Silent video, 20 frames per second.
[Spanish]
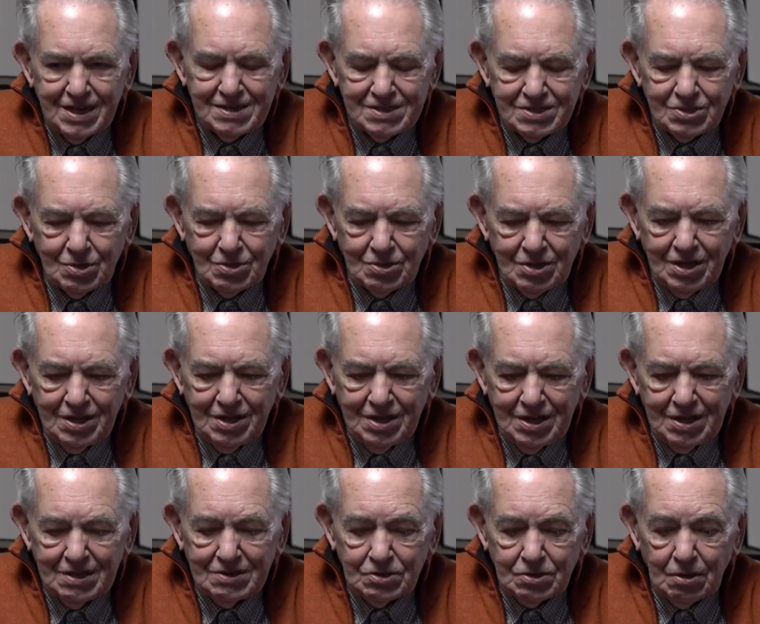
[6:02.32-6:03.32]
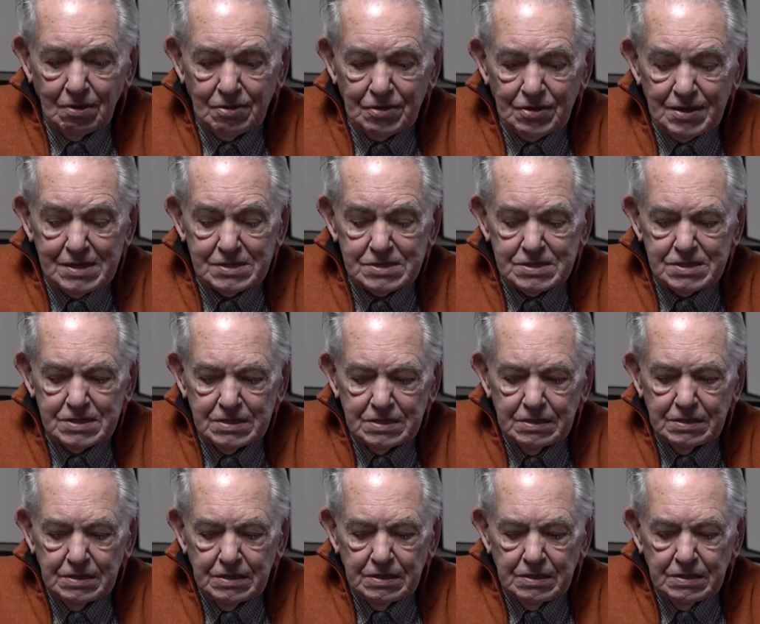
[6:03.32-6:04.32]
lo esto. Y entonces
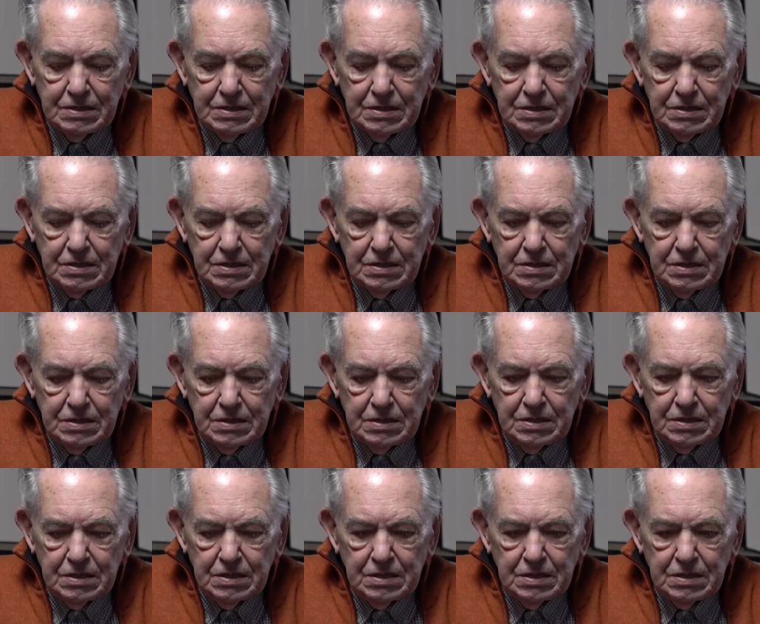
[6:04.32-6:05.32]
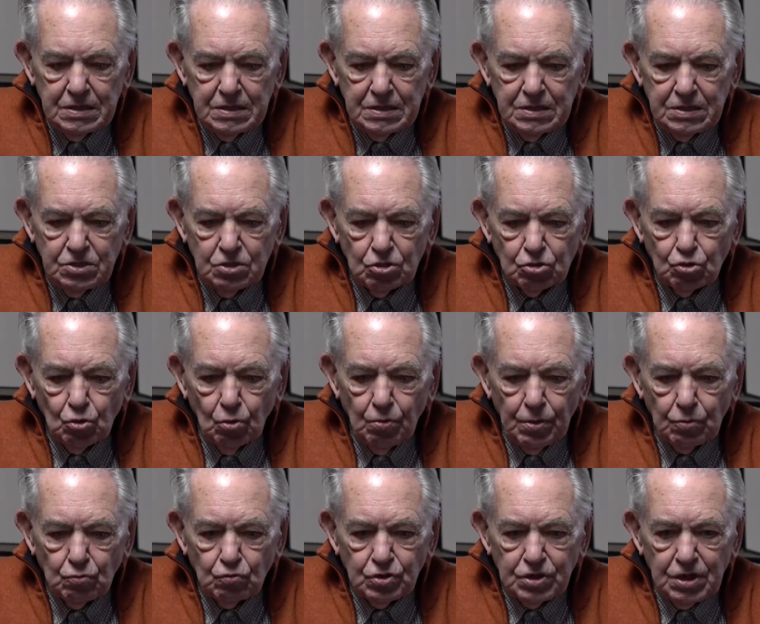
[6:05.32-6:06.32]
eh, yo
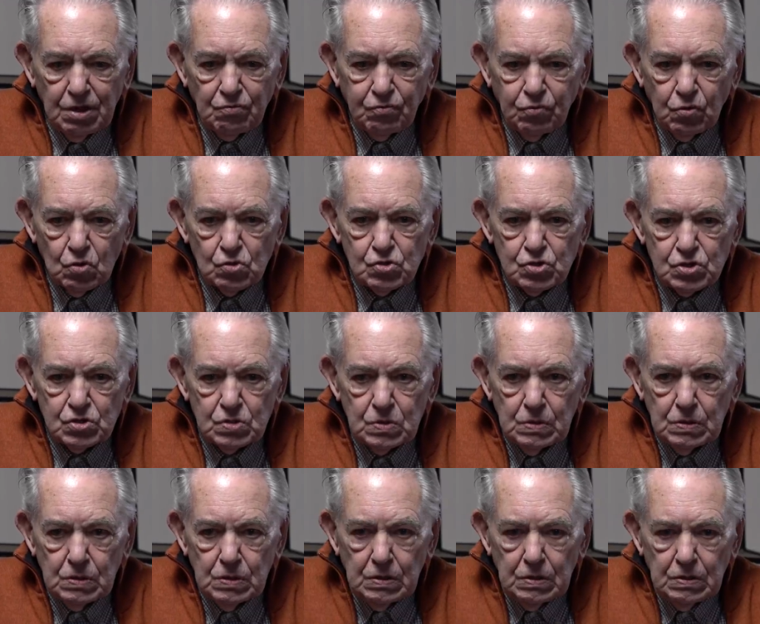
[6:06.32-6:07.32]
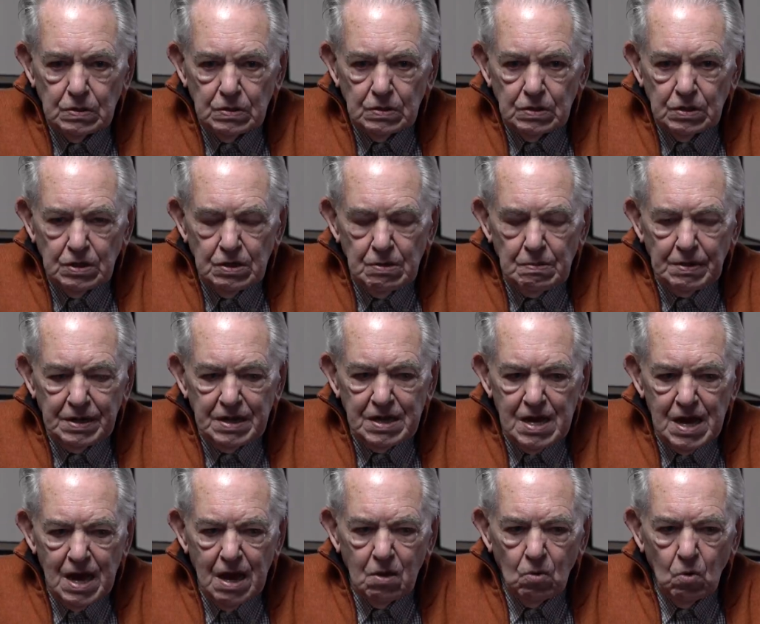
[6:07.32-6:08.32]
tuve un tifus y
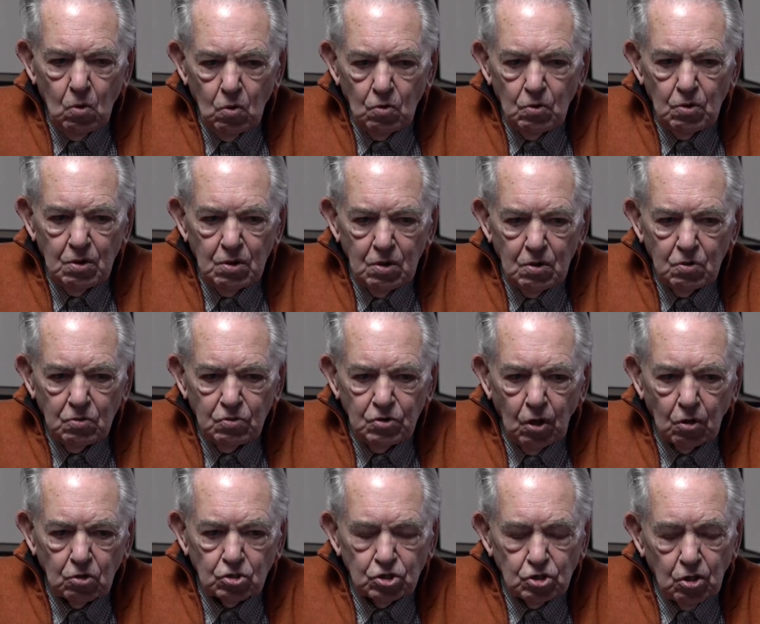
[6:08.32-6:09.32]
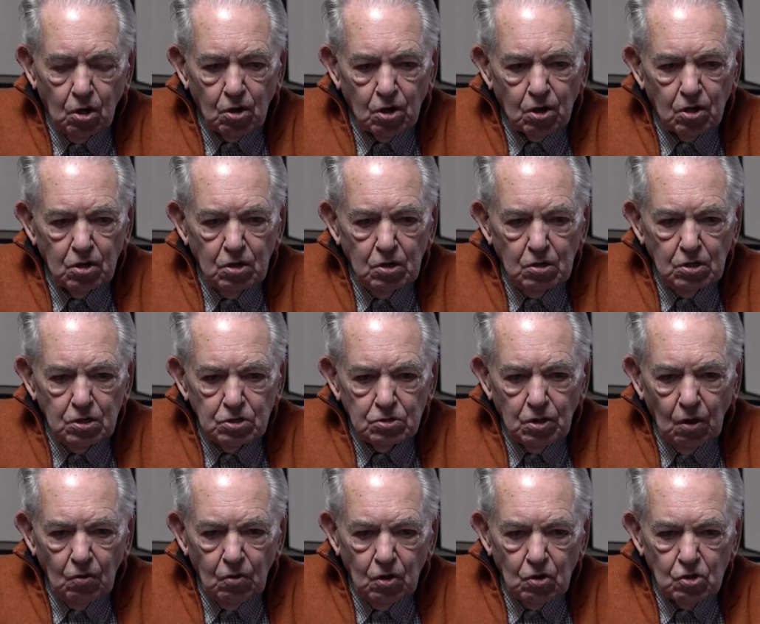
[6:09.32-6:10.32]
venía un doctor
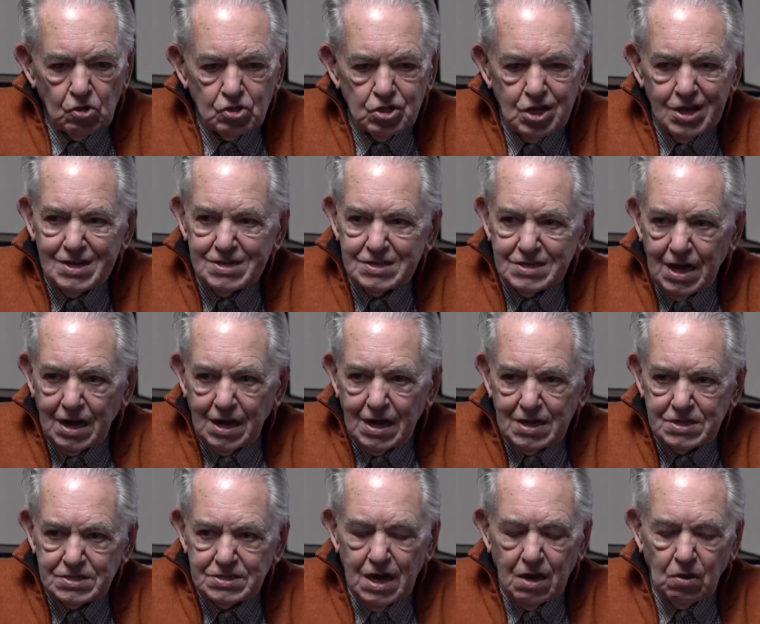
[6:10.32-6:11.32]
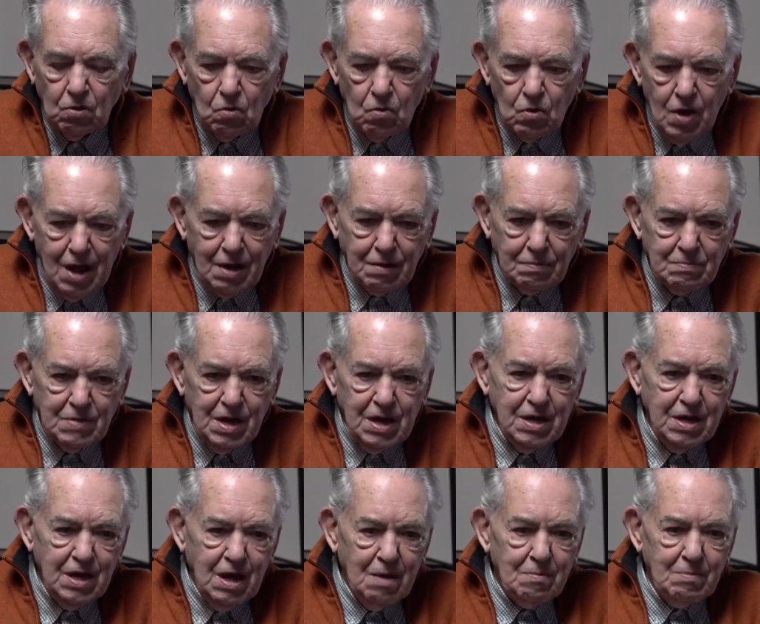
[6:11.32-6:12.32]
todos los días a casa a
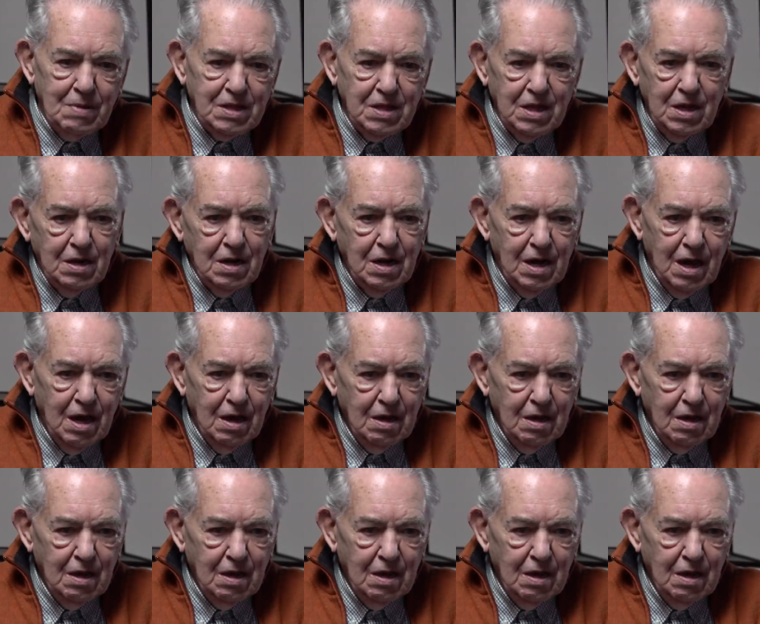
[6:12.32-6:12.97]
curarme, a medir